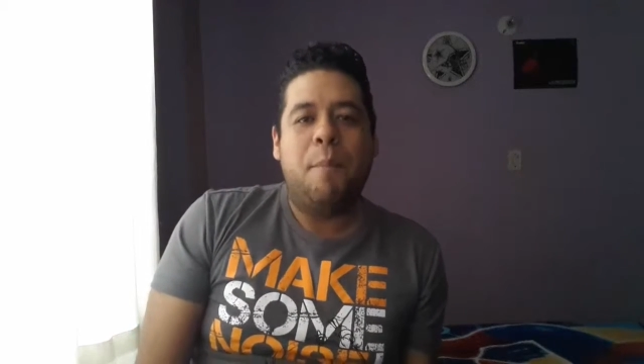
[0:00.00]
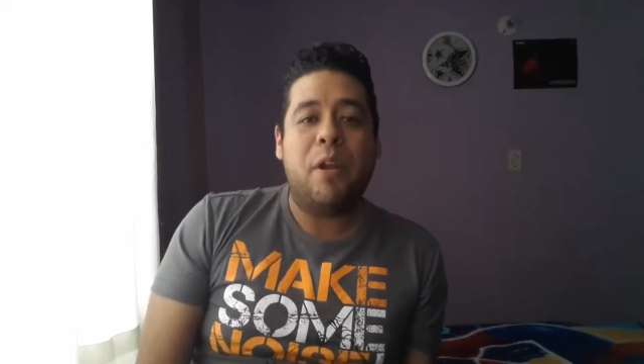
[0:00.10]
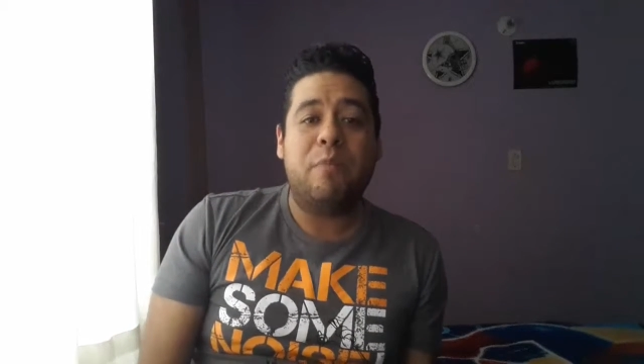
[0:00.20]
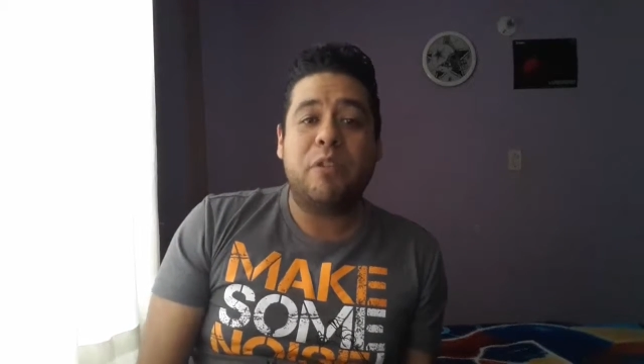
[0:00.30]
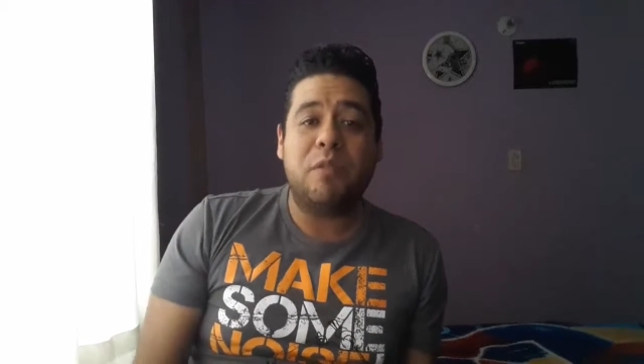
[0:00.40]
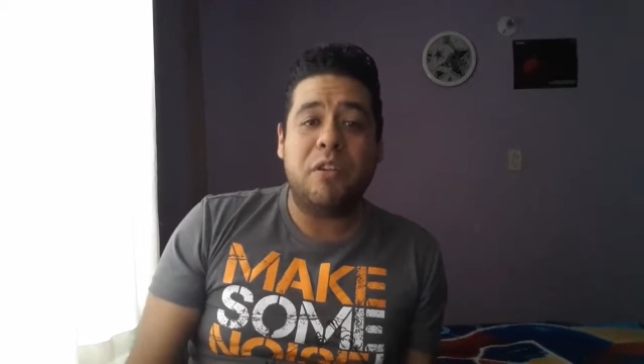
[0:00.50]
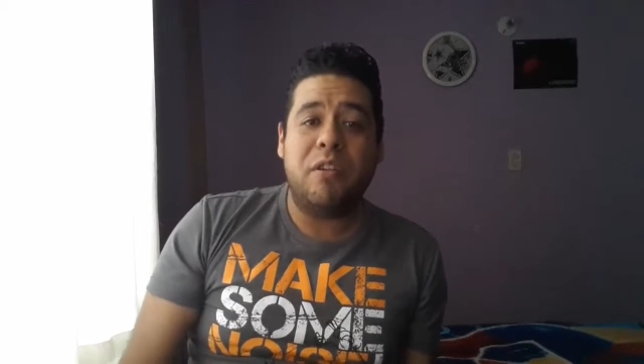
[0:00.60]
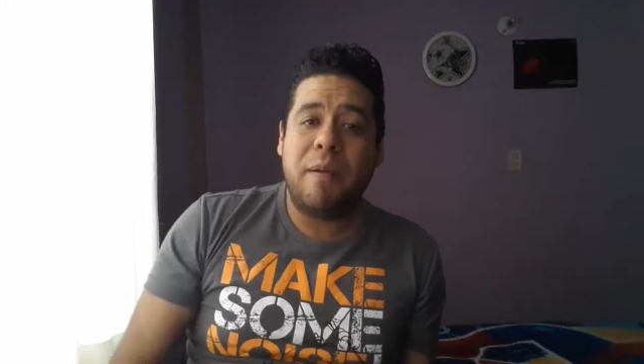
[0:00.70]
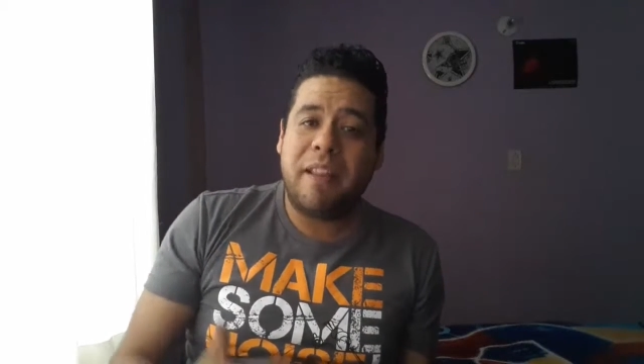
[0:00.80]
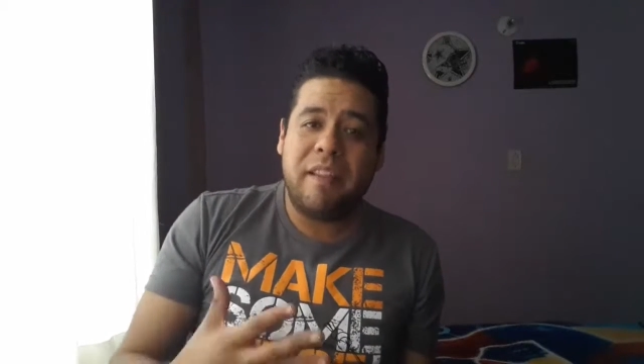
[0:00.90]
Pero pues bueno,
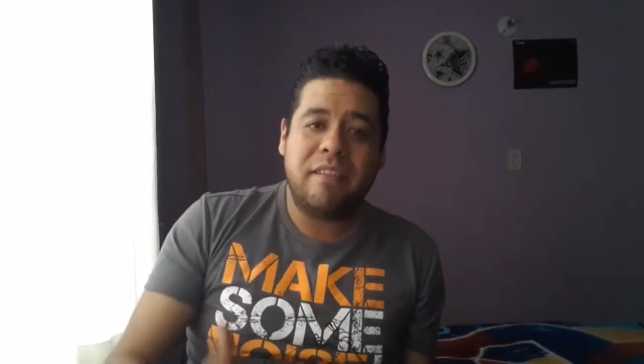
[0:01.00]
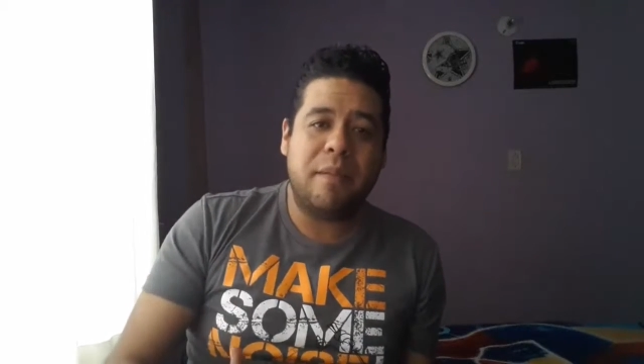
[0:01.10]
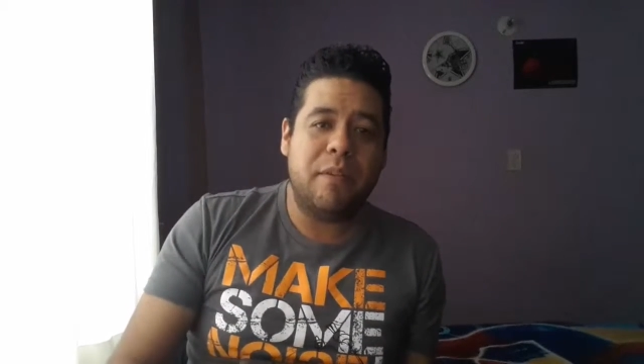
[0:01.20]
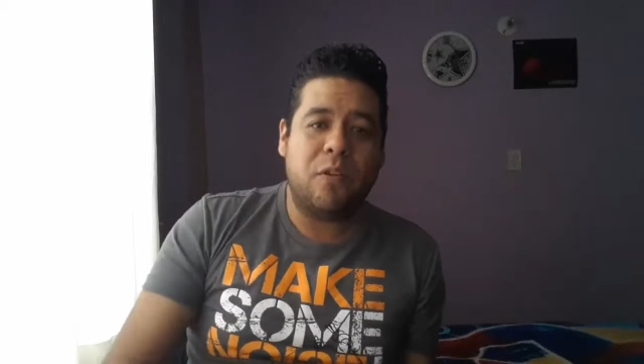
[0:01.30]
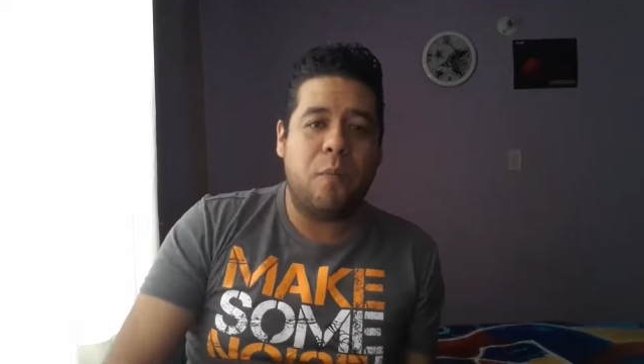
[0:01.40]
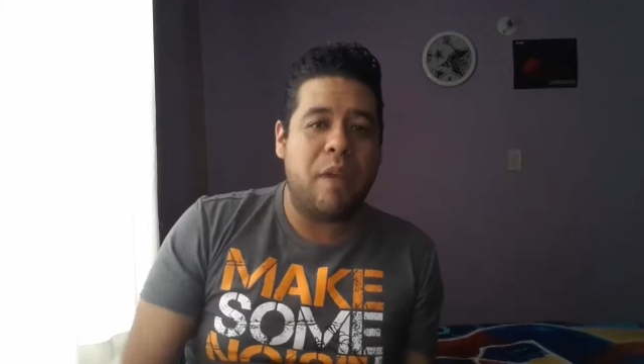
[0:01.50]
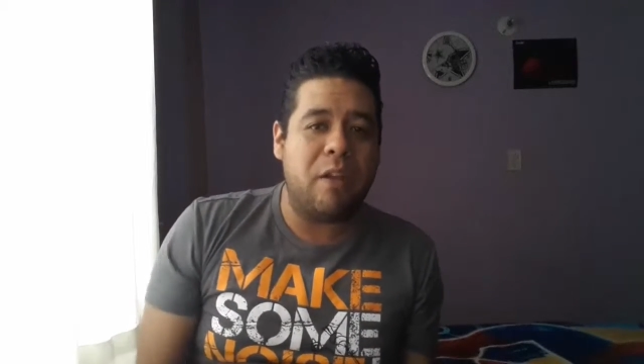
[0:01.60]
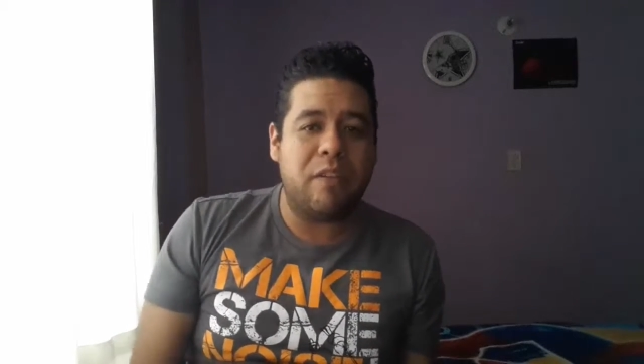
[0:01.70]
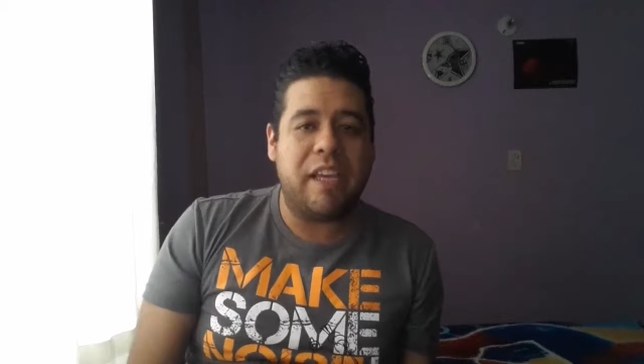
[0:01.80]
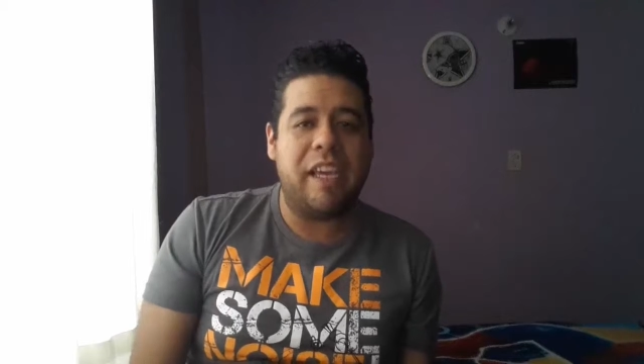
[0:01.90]
la verdad es que me tomé
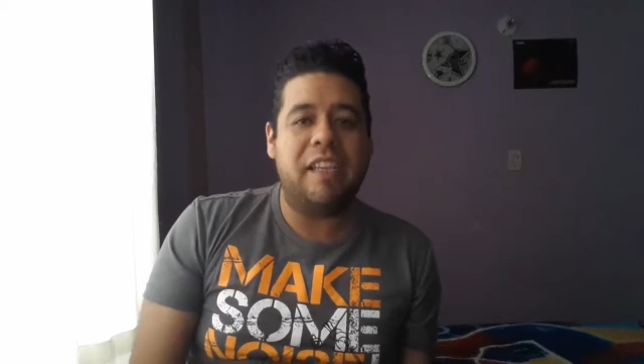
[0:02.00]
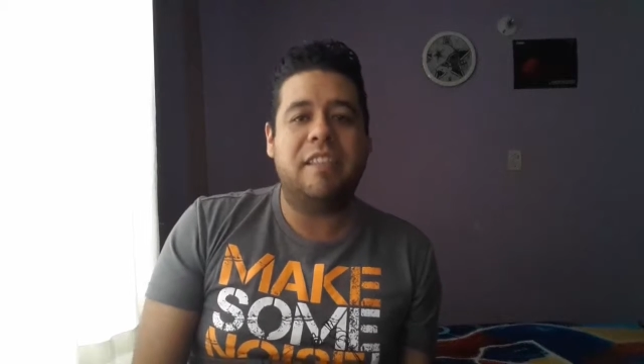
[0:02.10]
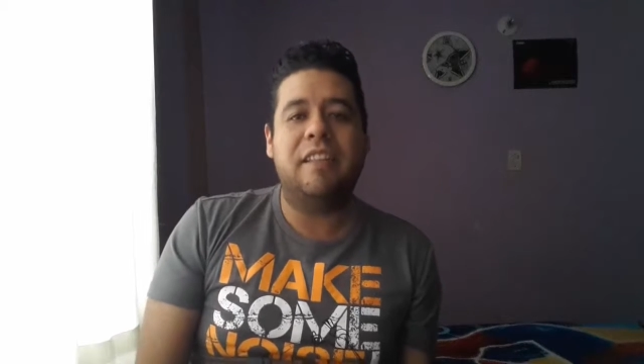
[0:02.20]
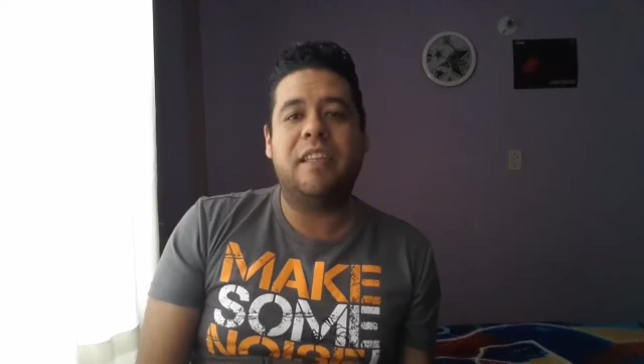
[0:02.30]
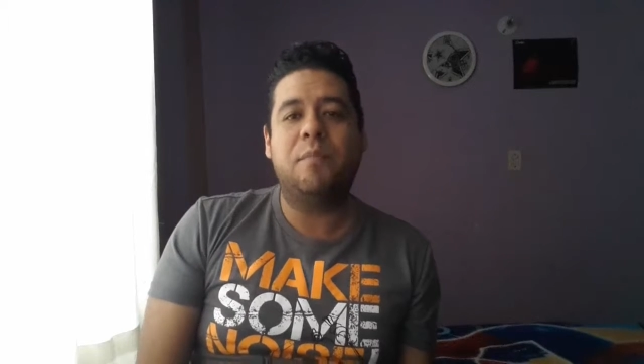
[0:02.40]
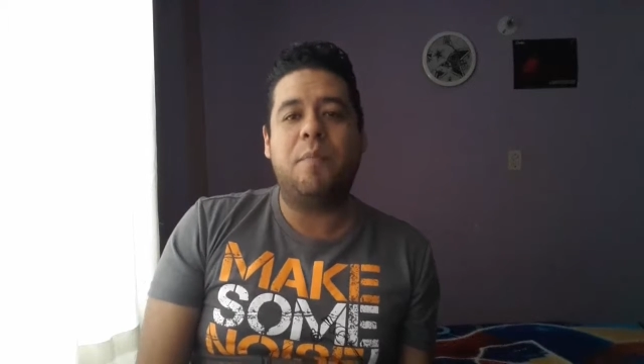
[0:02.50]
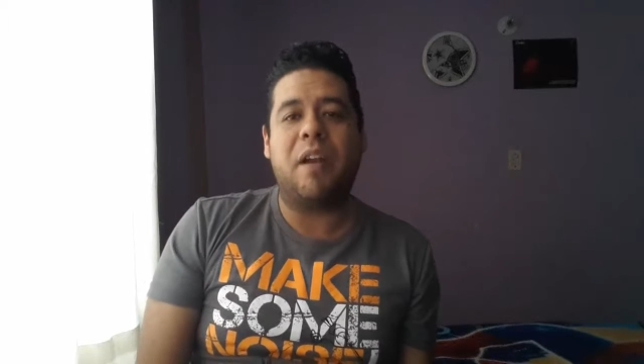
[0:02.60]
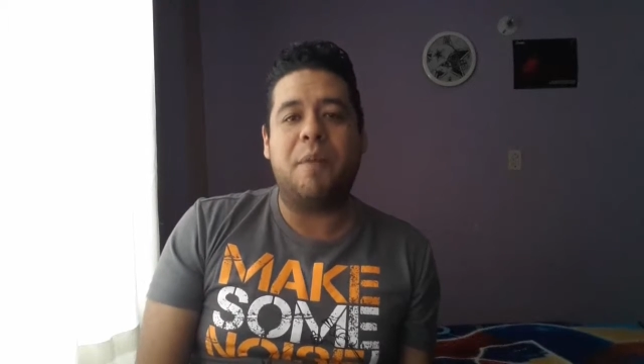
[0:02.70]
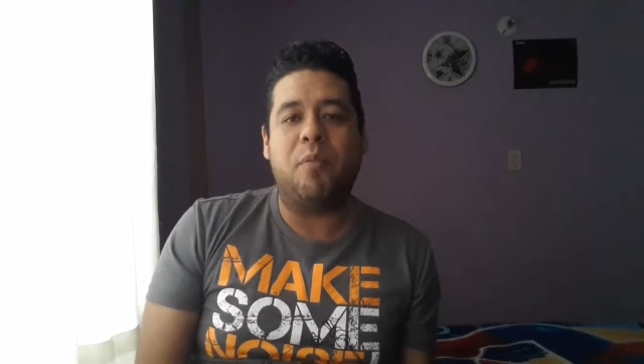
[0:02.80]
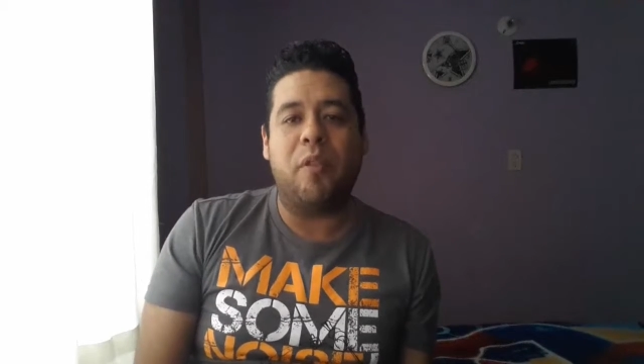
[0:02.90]
lo que es el tiempo
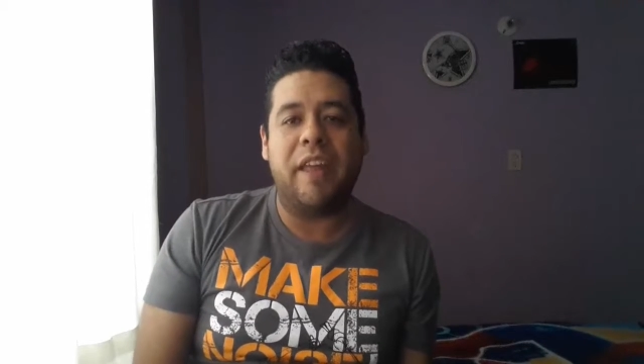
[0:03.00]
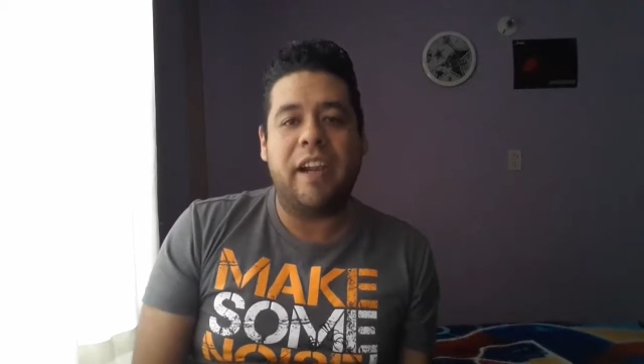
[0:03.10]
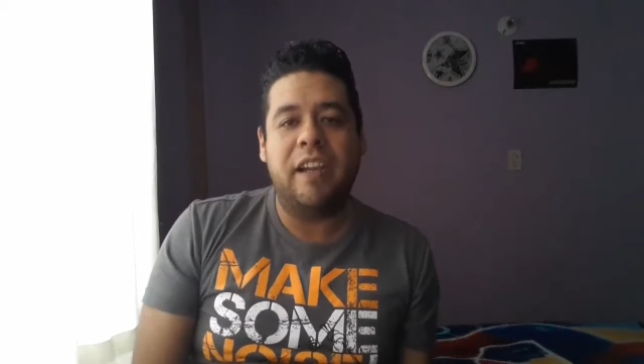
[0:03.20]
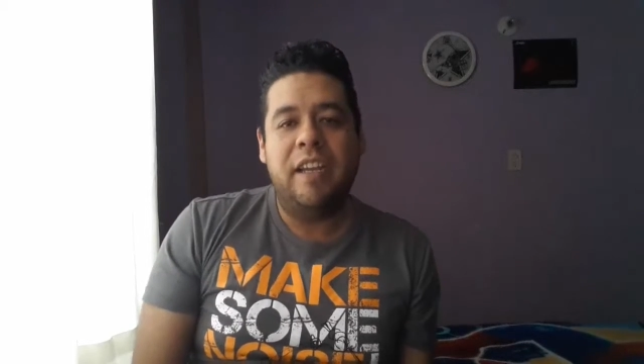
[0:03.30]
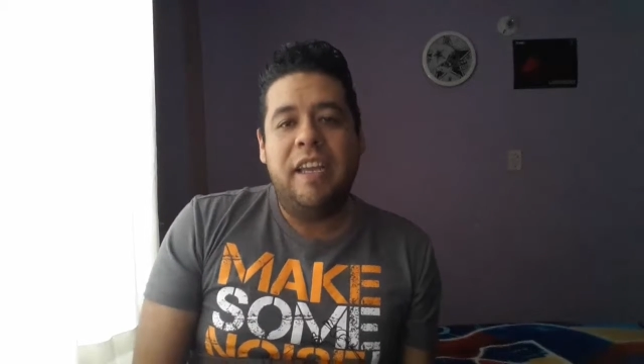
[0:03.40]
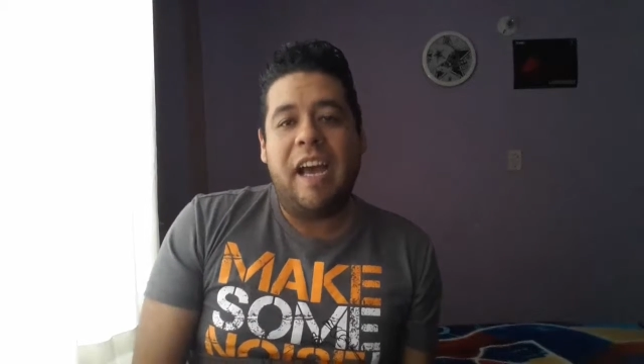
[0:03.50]
para poder